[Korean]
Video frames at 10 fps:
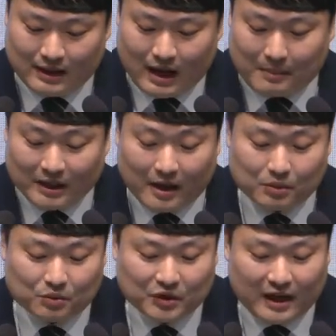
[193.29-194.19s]
아마
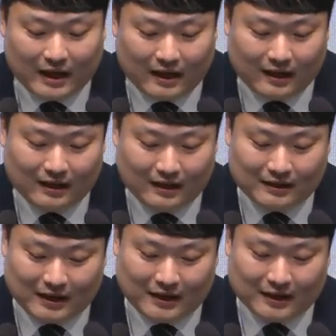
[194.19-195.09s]
대부분의
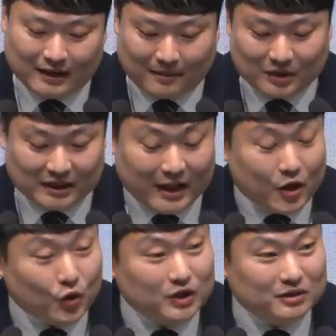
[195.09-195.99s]
네, 사람들이
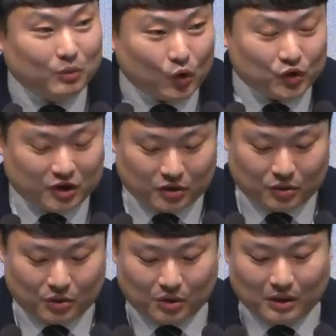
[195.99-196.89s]
내용은
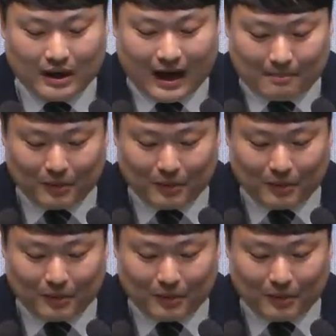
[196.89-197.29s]
모르셔도 한